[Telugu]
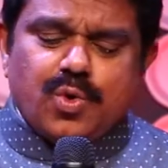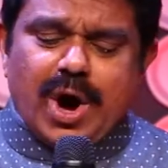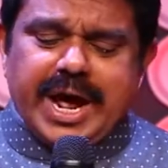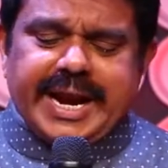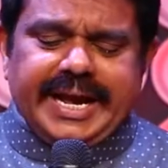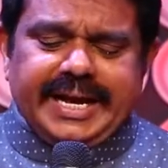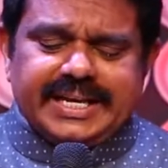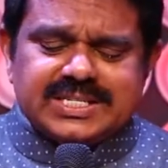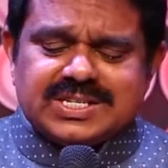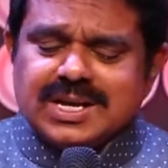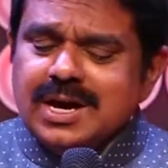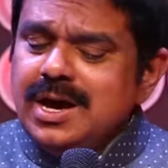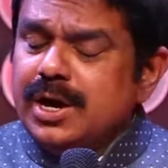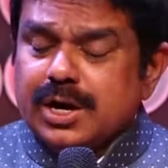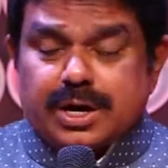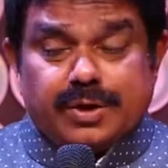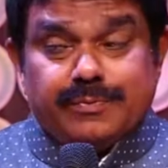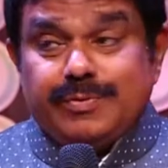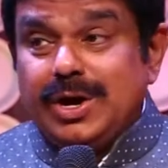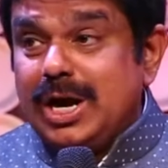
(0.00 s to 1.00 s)
వన్ ఈస్
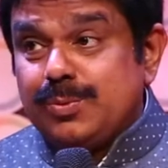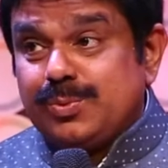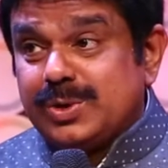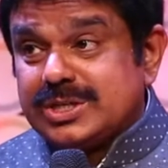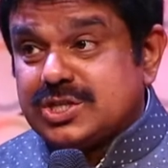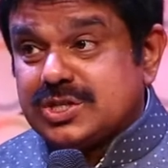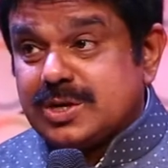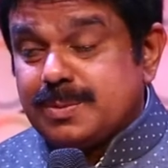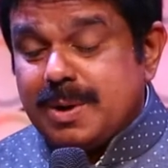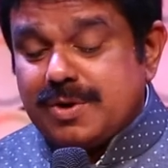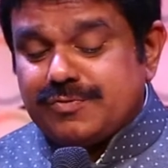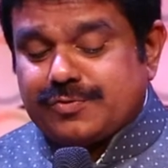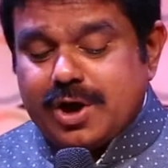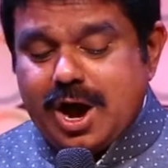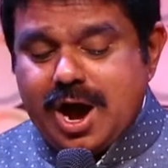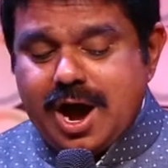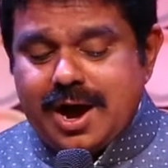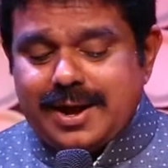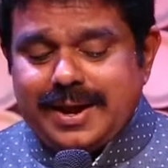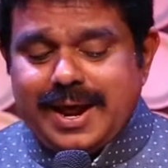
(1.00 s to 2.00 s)
రివీల్డ్ విజ్డమ్ ఆఫ్
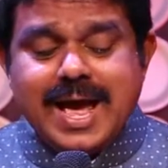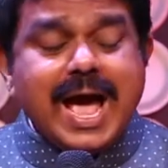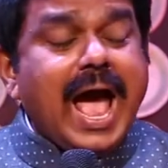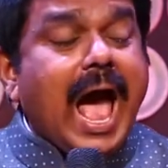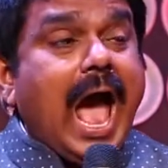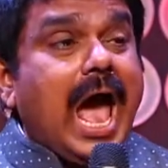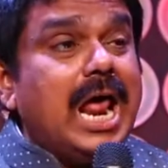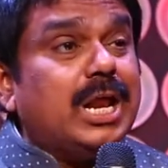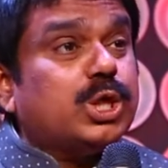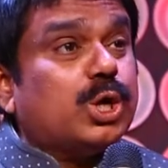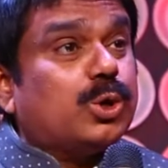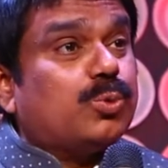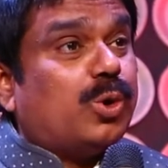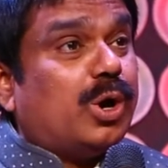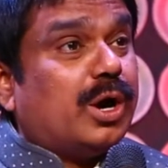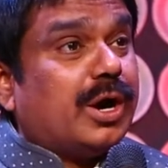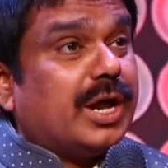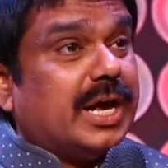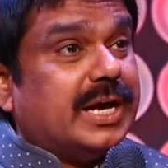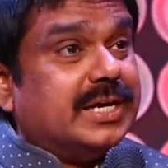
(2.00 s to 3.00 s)
గాడ్ అనదర్
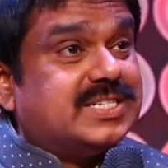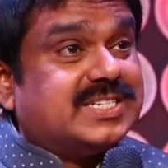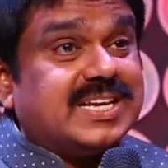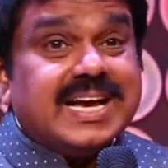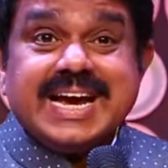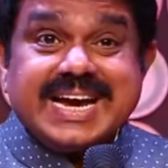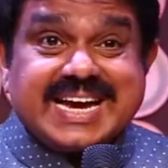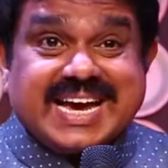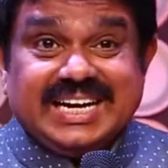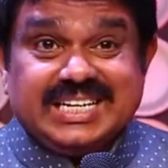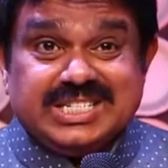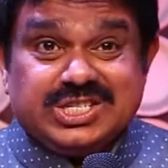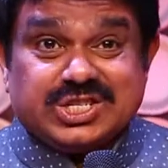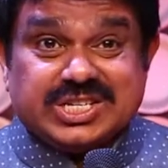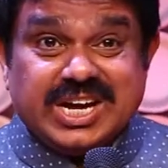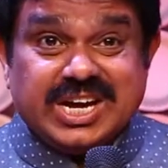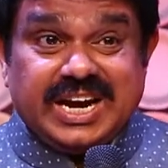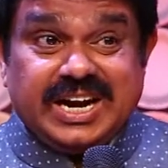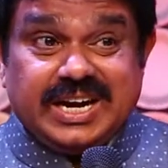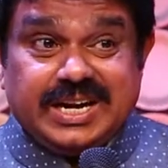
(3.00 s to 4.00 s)
వన్ ఈస్
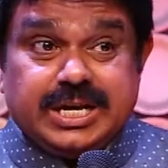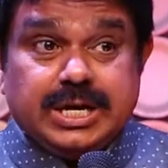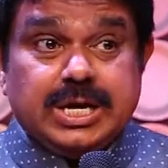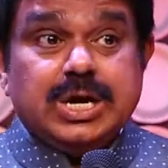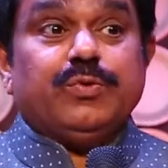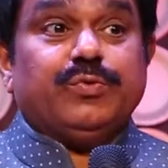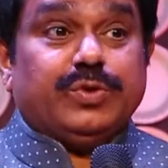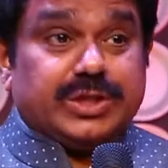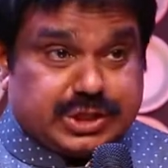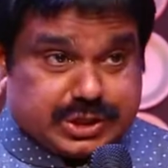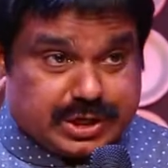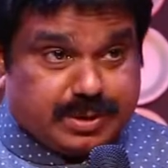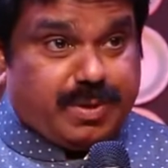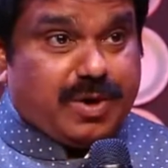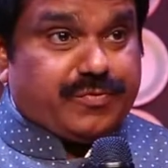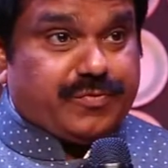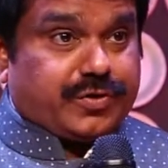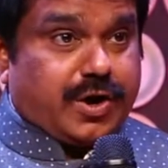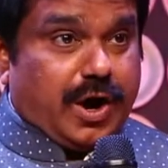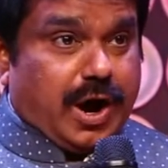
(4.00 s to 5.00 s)
కన్సీల్డ్
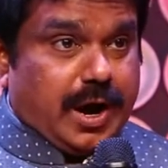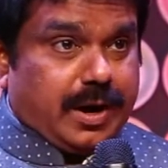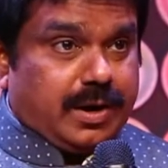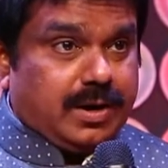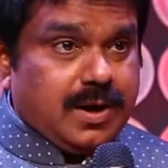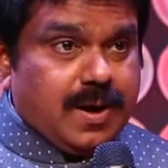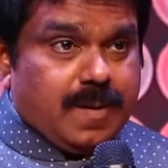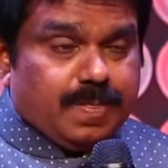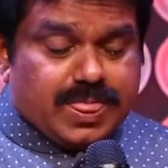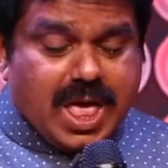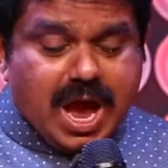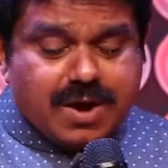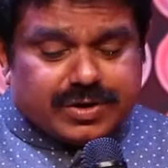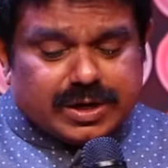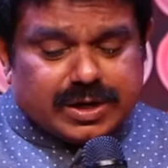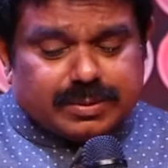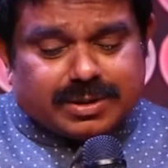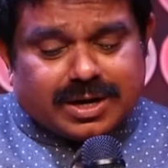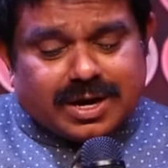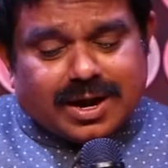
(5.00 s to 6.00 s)
విజ్డమ్ ఆఫ్ గాడ్
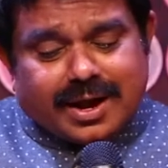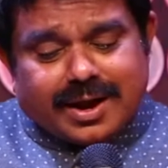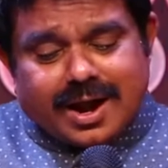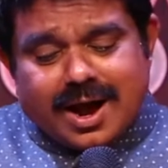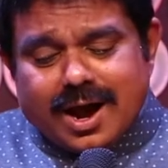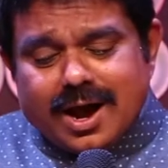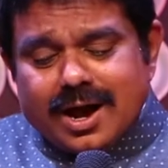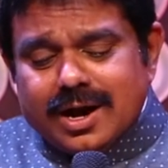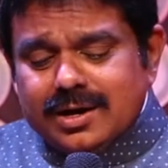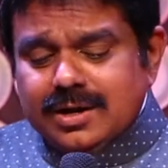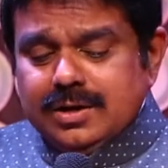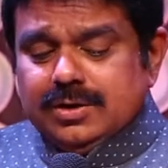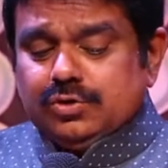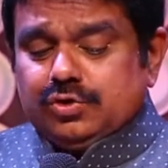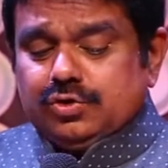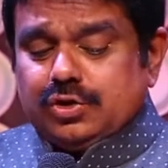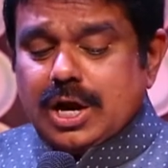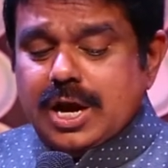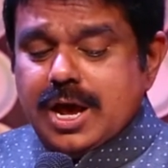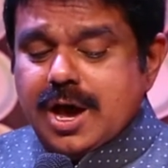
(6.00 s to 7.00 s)
దేవుని బిడ్డలారా
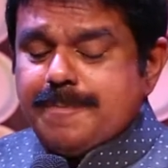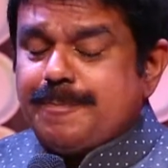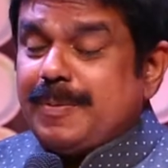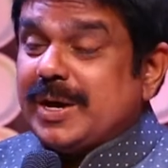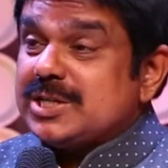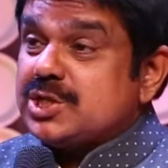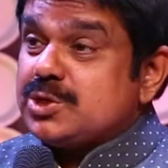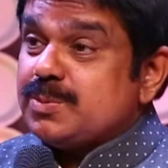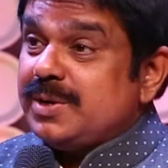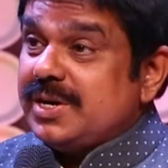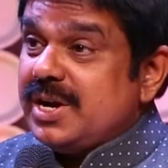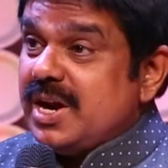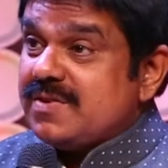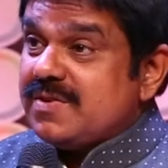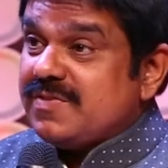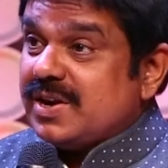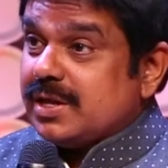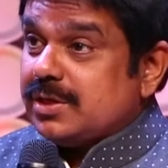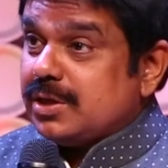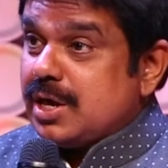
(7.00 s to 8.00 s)

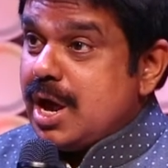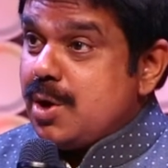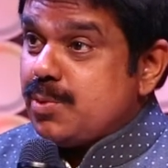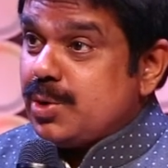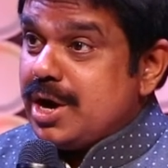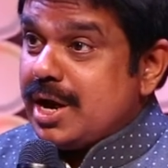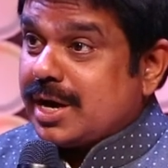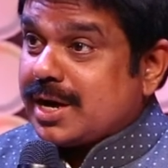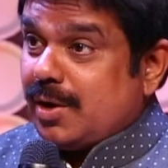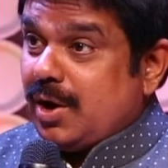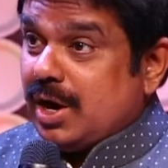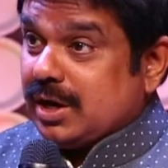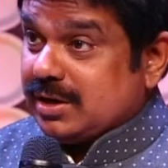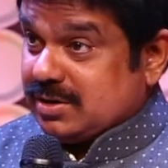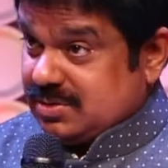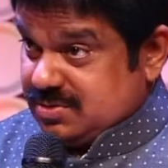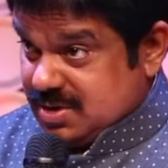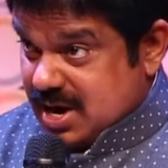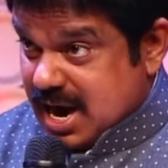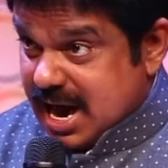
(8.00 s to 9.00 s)
తెలియపరచబడినటువంటి దేవుని యొక్క
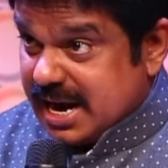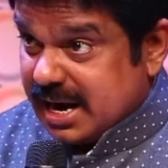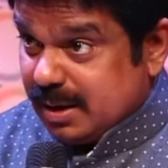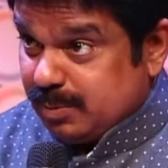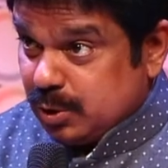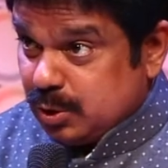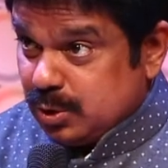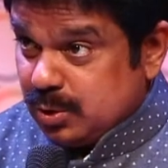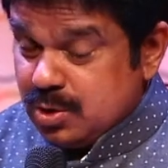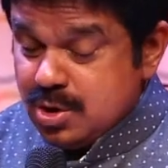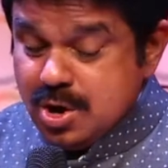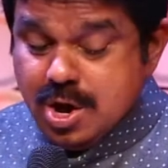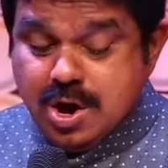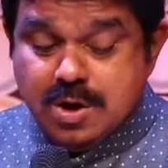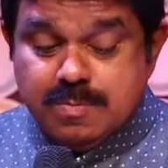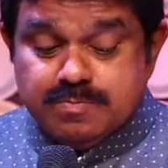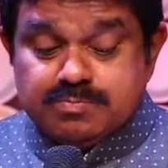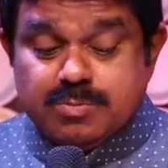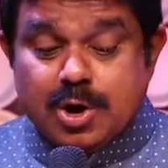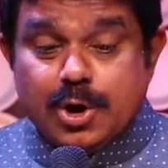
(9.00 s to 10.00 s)
జ్ఞానము
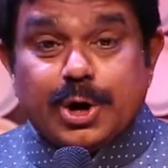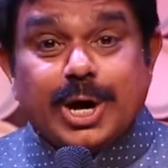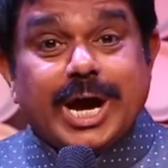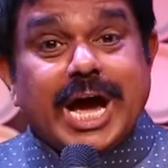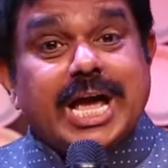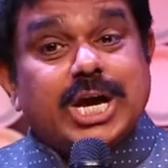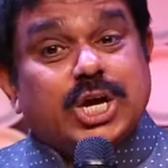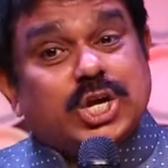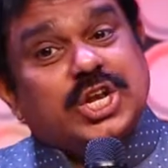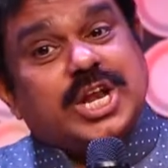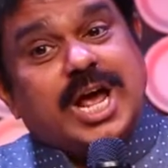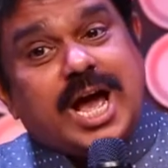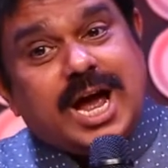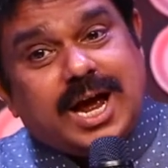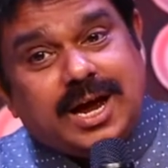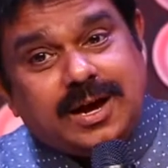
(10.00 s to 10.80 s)
మరుగైన